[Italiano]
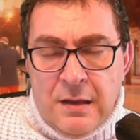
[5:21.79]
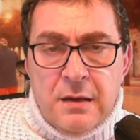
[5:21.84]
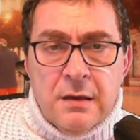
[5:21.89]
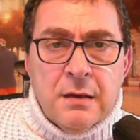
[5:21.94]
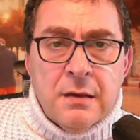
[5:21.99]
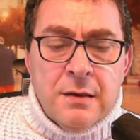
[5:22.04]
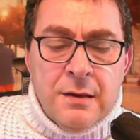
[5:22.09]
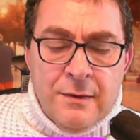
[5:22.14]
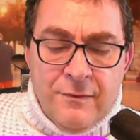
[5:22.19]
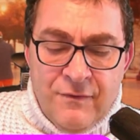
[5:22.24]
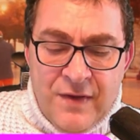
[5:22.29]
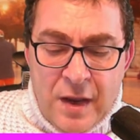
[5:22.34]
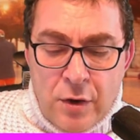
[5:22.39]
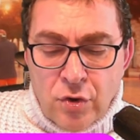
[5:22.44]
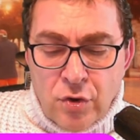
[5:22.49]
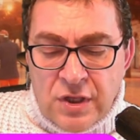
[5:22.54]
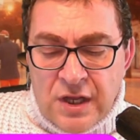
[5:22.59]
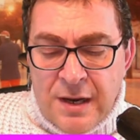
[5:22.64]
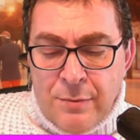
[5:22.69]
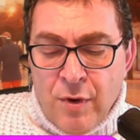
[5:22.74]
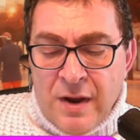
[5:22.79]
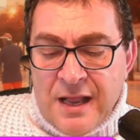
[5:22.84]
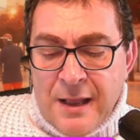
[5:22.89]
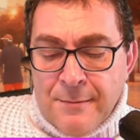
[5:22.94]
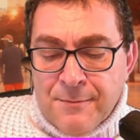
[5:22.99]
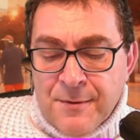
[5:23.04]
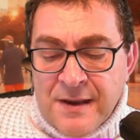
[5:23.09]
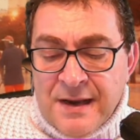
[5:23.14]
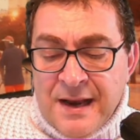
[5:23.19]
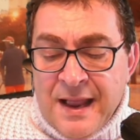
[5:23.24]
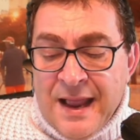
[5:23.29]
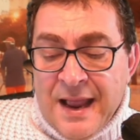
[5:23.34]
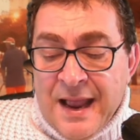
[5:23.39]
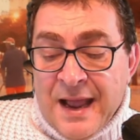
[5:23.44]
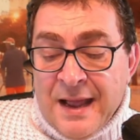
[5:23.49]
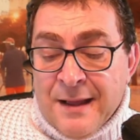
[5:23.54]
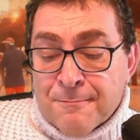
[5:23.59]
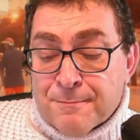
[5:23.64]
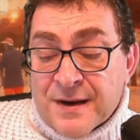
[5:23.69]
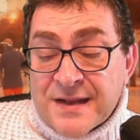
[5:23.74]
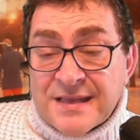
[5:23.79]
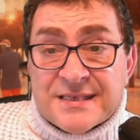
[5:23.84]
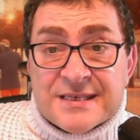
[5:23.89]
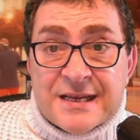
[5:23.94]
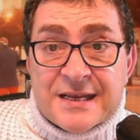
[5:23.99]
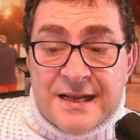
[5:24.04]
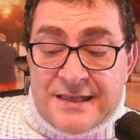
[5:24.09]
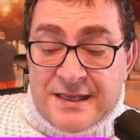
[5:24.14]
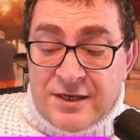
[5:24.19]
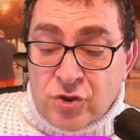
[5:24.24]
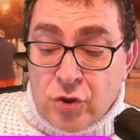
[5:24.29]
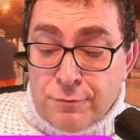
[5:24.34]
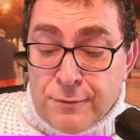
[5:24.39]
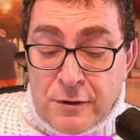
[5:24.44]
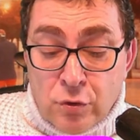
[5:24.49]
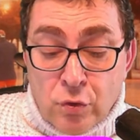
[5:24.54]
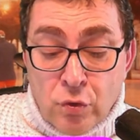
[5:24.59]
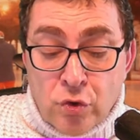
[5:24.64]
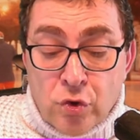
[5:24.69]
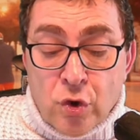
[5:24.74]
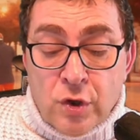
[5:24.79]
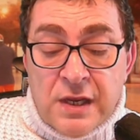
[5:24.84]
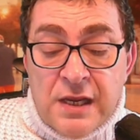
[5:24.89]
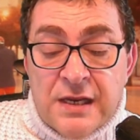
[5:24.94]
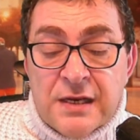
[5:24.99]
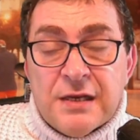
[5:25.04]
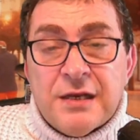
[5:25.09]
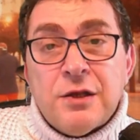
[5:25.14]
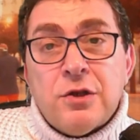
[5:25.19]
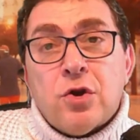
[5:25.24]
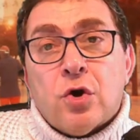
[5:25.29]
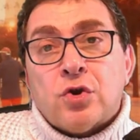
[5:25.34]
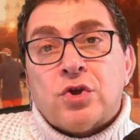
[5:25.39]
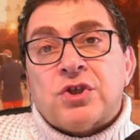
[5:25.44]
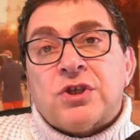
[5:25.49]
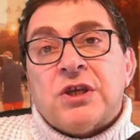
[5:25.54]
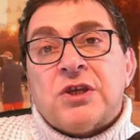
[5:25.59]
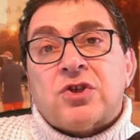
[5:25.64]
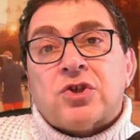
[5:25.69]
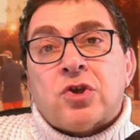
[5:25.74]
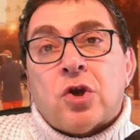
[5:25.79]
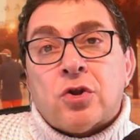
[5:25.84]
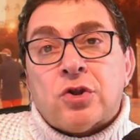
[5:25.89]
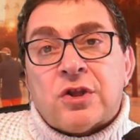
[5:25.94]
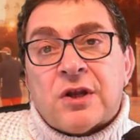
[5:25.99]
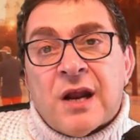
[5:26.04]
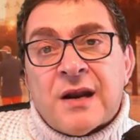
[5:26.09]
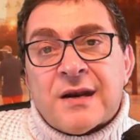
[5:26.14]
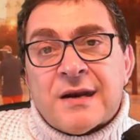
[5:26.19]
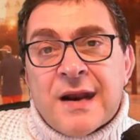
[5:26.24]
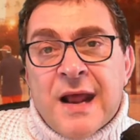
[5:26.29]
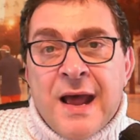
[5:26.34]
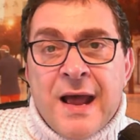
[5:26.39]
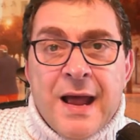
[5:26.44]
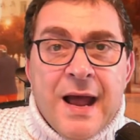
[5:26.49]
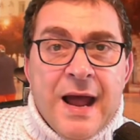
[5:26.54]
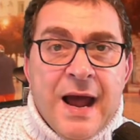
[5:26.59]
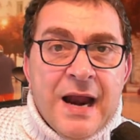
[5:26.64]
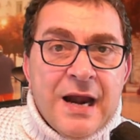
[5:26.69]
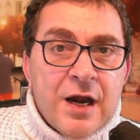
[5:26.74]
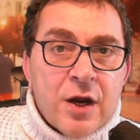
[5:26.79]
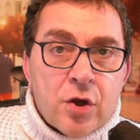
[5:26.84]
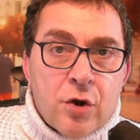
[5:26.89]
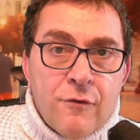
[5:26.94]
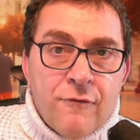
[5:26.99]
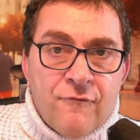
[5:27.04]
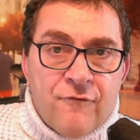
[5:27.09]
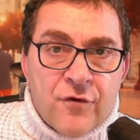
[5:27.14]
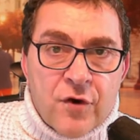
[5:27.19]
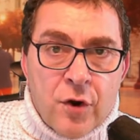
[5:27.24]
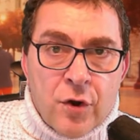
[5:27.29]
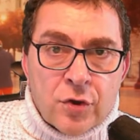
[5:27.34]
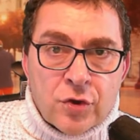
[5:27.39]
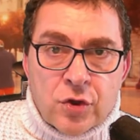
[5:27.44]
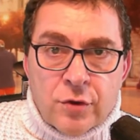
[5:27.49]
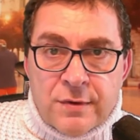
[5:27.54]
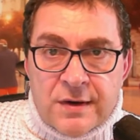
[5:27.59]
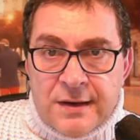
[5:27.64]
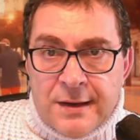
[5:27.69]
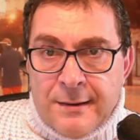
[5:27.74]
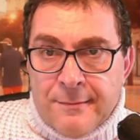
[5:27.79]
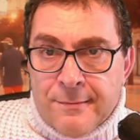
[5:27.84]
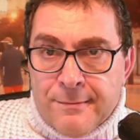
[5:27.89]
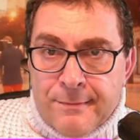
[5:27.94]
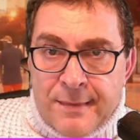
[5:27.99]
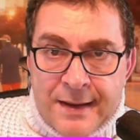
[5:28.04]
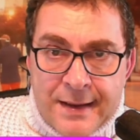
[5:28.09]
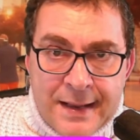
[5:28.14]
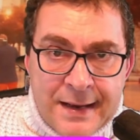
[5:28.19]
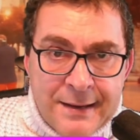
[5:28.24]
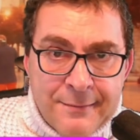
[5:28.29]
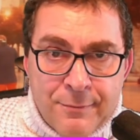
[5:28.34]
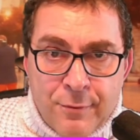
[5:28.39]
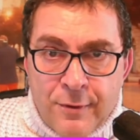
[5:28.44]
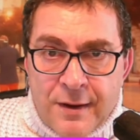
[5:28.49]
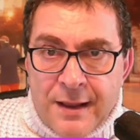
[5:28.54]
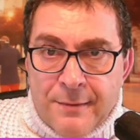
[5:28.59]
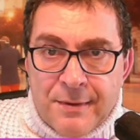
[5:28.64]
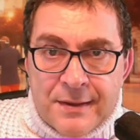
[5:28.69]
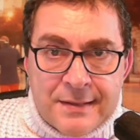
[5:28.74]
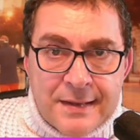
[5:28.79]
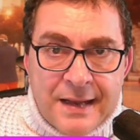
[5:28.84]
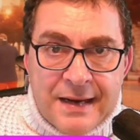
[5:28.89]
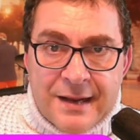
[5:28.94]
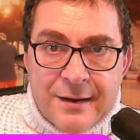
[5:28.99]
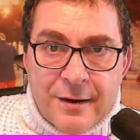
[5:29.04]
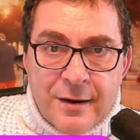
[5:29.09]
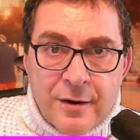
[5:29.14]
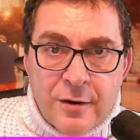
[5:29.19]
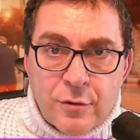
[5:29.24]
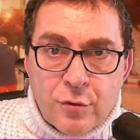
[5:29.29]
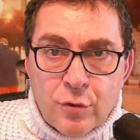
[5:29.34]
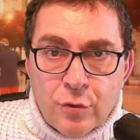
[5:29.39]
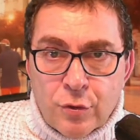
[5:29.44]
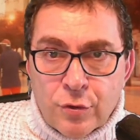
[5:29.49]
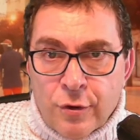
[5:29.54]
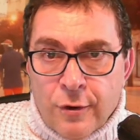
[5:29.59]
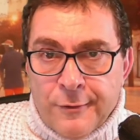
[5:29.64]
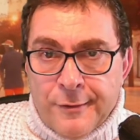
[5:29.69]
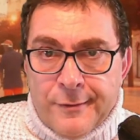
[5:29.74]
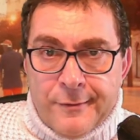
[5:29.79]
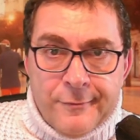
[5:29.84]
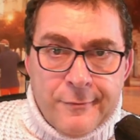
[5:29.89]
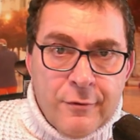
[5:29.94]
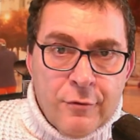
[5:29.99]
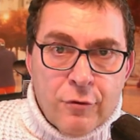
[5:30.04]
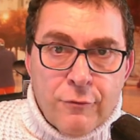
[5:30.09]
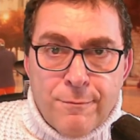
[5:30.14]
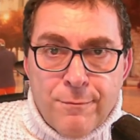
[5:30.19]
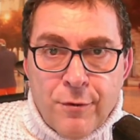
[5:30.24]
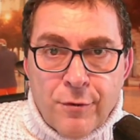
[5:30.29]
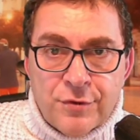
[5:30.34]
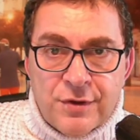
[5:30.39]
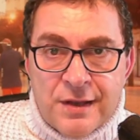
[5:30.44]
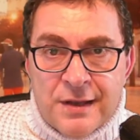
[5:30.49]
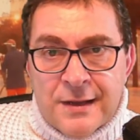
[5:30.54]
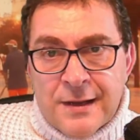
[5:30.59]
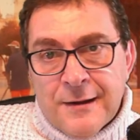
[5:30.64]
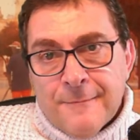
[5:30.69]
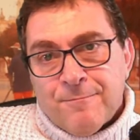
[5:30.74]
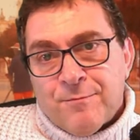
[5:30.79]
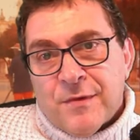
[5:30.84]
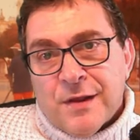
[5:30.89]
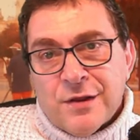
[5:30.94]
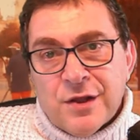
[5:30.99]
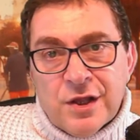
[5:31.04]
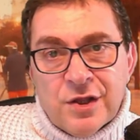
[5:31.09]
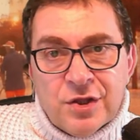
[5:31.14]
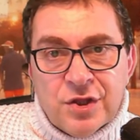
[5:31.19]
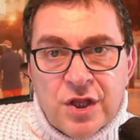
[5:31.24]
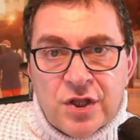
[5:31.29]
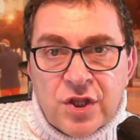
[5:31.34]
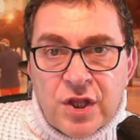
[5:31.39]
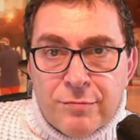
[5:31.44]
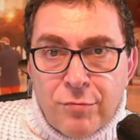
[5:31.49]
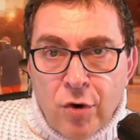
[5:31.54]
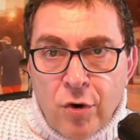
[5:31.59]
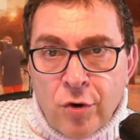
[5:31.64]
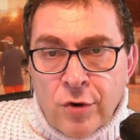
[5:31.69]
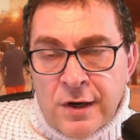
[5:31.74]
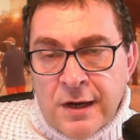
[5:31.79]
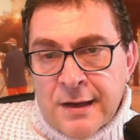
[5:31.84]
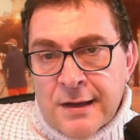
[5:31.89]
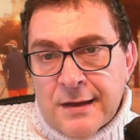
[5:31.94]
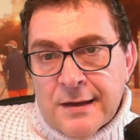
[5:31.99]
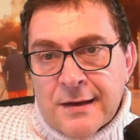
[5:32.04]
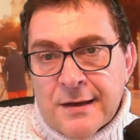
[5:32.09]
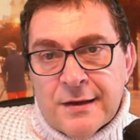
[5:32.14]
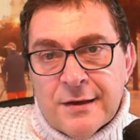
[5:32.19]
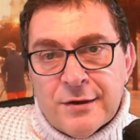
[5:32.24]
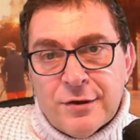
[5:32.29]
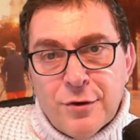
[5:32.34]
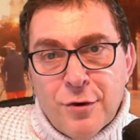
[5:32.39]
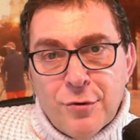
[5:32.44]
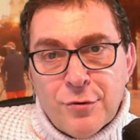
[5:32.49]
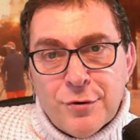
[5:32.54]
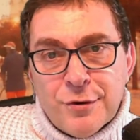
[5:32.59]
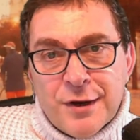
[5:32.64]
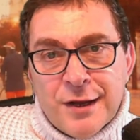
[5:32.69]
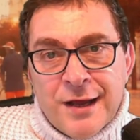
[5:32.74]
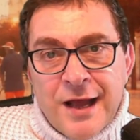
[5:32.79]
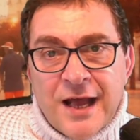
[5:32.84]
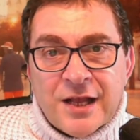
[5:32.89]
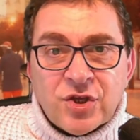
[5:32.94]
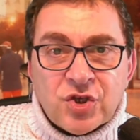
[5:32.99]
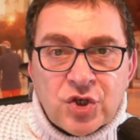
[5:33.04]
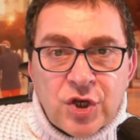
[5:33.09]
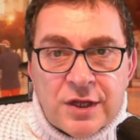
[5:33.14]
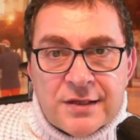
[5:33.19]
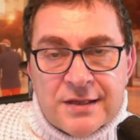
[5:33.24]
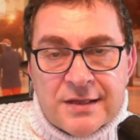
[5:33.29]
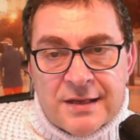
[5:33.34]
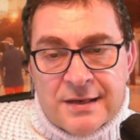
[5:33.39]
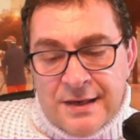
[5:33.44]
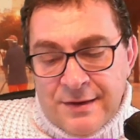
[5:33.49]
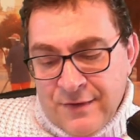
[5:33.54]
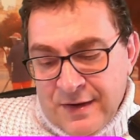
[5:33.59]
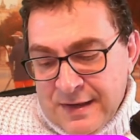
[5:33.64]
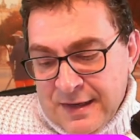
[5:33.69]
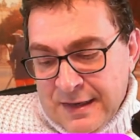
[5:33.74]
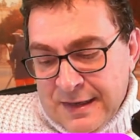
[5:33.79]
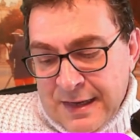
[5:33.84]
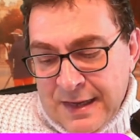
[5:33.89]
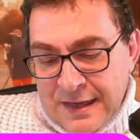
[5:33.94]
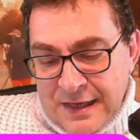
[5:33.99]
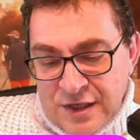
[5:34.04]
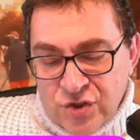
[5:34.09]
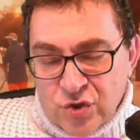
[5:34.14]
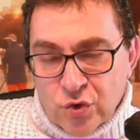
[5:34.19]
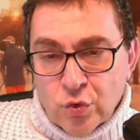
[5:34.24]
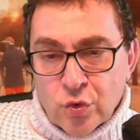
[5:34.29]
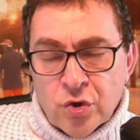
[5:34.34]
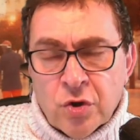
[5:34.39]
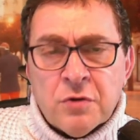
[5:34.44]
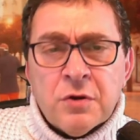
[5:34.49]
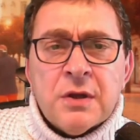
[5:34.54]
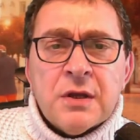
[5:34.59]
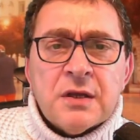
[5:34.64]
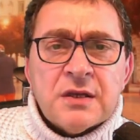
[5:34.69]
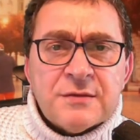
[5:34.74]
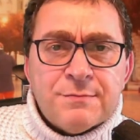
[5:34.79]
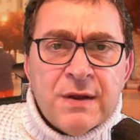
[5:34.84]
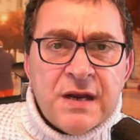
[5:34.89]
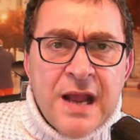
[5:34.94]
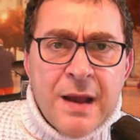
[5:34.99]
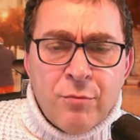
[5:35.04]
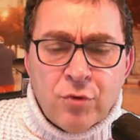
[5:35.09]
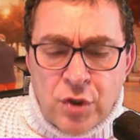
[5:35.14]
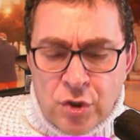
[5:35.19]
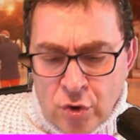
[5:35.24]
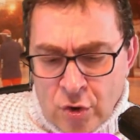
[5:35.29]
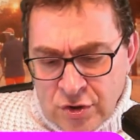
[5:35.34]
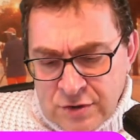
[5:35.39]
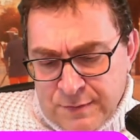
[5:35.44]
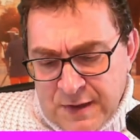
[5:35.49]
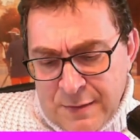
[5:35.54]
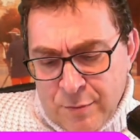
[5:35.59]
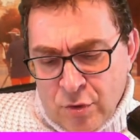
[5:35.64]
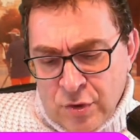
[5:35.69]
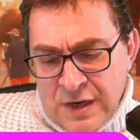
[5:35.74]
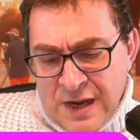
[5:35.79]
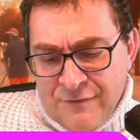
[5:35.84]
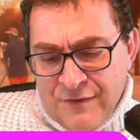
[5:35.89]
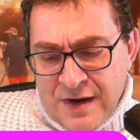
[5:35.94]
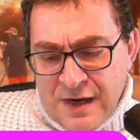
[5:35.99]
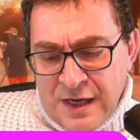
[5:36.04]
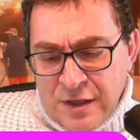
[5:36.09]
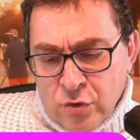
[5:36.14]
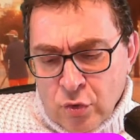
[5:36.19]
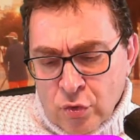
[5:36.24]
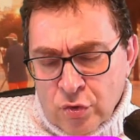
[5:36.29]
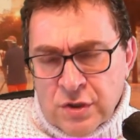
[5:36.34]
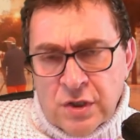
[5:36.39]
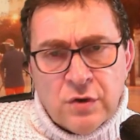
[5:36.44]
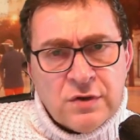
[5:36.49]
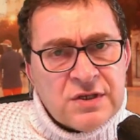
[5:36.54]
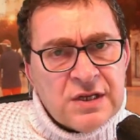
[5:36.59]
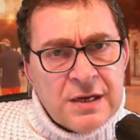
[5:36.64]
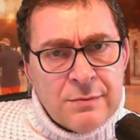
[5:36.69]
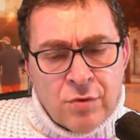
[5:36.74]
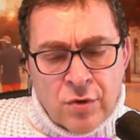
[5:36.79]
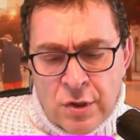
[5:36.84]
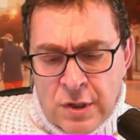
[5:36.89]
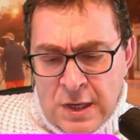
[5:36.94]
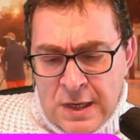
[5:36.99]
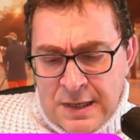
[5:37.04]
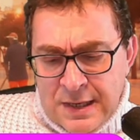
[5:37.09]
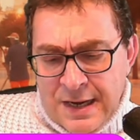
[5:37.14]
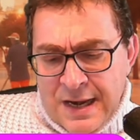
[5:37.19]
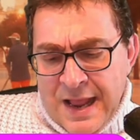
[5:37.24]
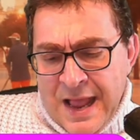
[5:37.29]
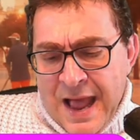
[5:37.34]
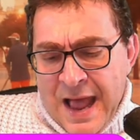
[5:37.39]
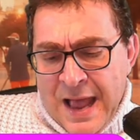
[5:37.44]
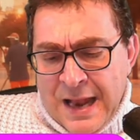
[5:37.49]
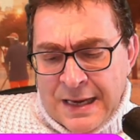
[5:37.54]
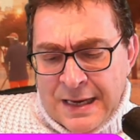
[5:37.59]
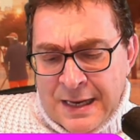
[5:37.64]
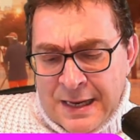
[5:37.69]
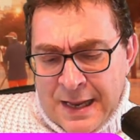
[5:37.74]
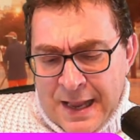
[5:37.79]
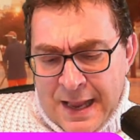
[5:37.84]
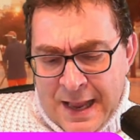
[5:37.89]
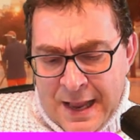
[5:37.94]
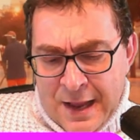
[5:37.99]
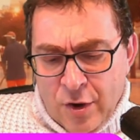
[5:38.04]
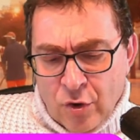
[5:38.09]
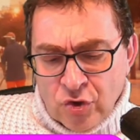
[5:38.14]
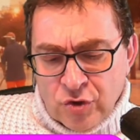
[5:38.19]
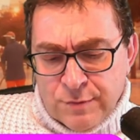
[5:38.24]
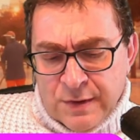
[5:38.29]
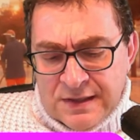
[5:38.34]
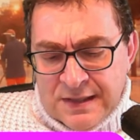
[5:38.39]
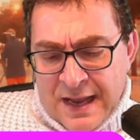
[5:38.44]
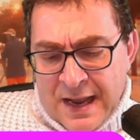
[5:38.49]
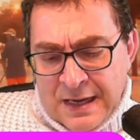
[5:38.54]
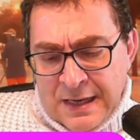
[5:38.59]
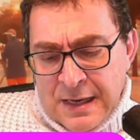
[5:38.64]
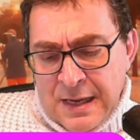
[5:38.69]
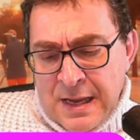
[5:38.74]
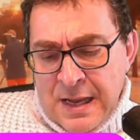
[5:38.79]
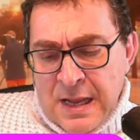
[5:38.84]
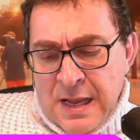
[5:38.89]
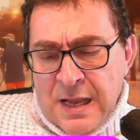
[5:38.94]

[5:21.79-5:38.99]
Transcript: Eh, vi aiuteremo a capire e apprezzerete soprattutto chi non si sottrarrà al confronto, perché magari può capitare che qualcuno con un po' di, di, di timore eh, non accetti di venire in studio. Speriamo di no, speriamo di averli tutti, noi saremo leali e ospitali.